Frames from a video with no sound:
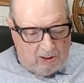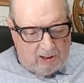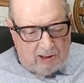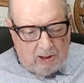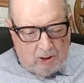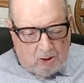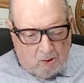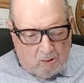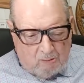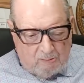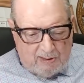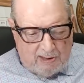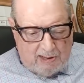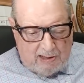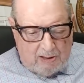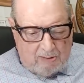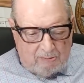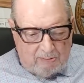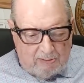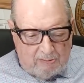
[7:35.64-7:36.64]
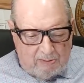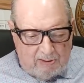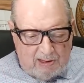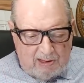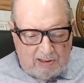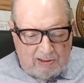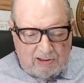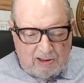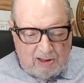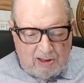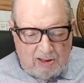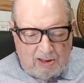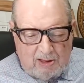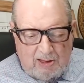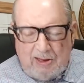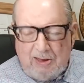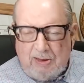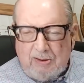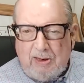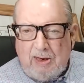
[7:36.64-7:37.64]
que el comer, el beber,
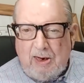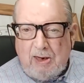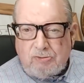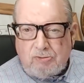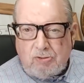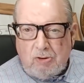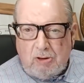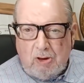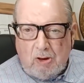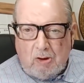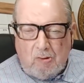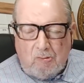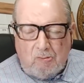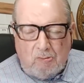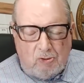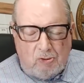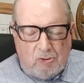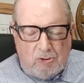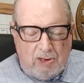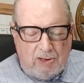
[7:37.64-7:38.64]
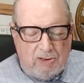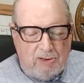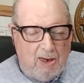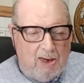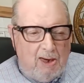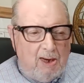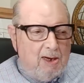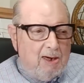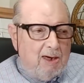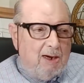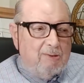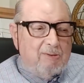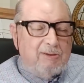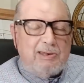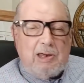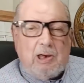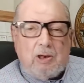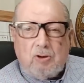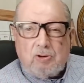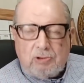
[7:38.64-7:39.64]
tener relaciones comunes, la
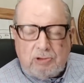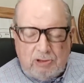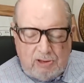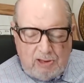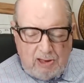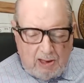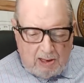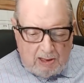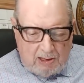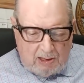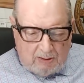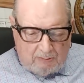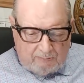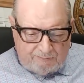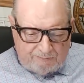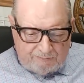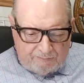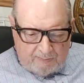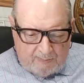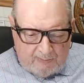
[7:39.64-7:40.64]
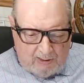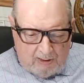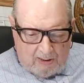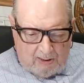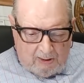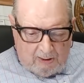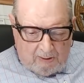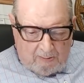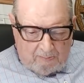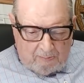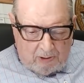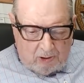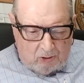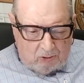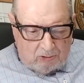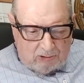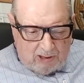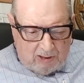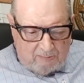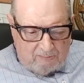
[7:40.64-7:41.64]
vida cotidiana
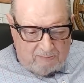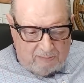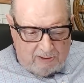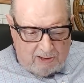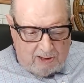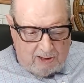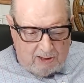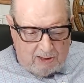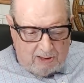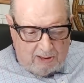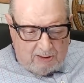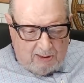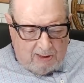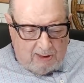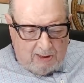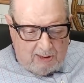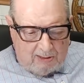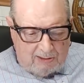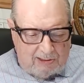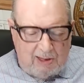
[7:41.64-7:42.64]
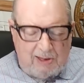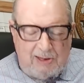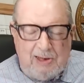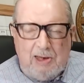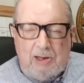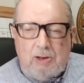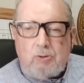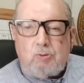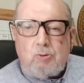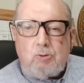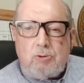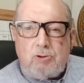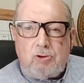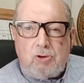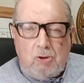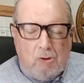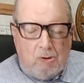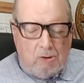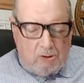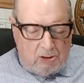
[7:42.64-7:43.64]
pero también tenía
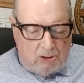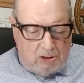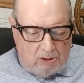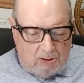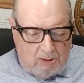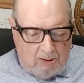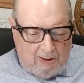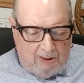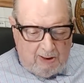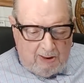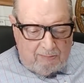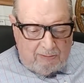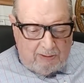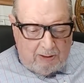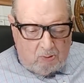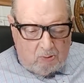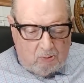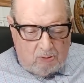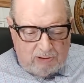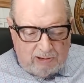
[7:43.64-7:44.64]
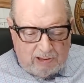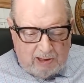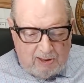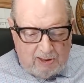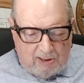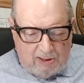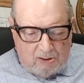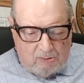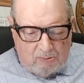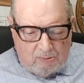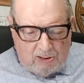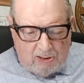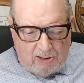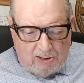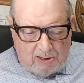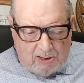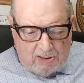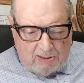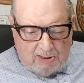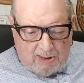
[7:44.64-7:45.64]
intuiciones, facultades
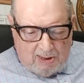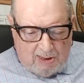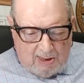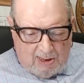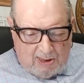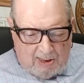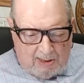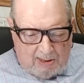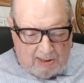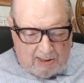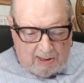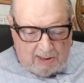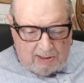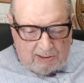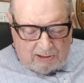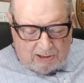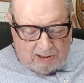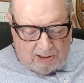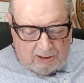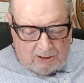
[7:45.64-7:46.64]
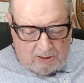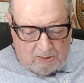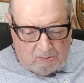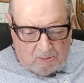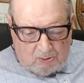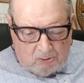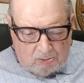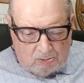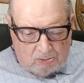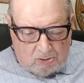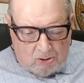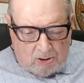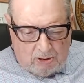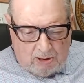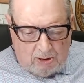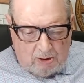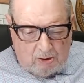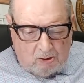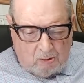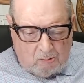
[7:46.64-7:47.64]
divinas que tenemos
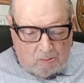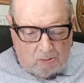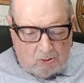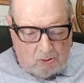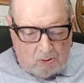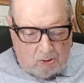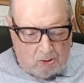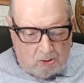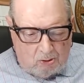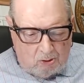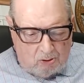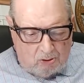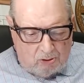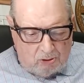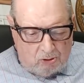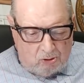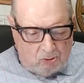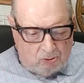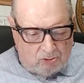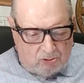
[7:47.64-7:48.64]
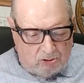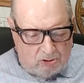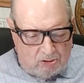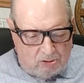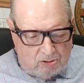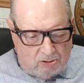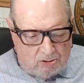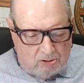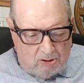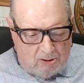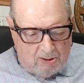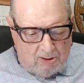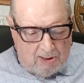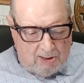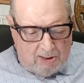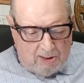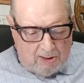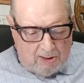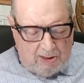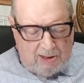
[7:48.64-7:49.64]
en común con los dioses.
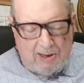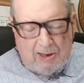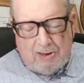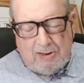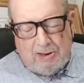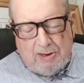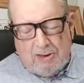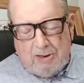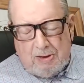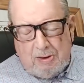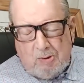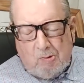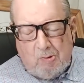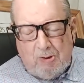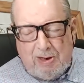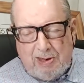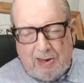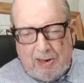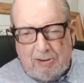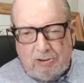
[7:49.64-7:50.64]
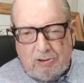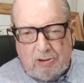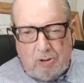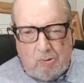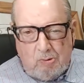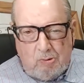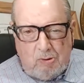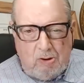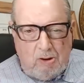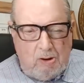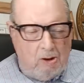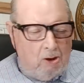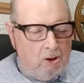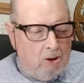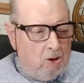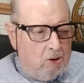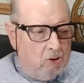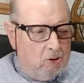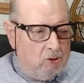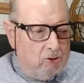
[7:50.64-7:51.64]
Era del lenguaje antiguo,
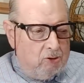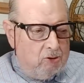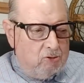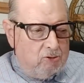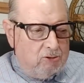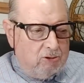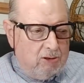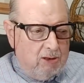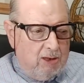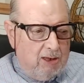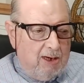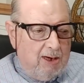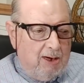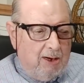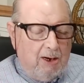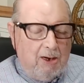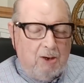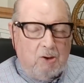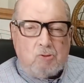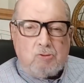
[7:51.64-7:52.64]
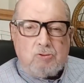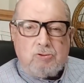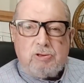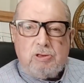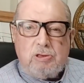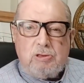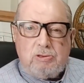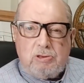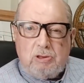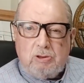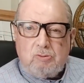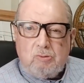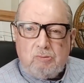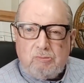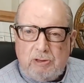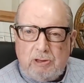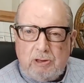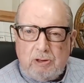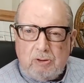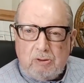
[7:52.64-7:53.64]
los dioses eran la conciencia
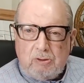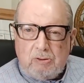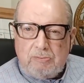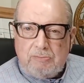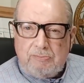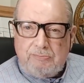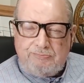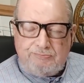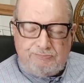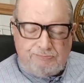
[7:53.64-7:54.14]
superior.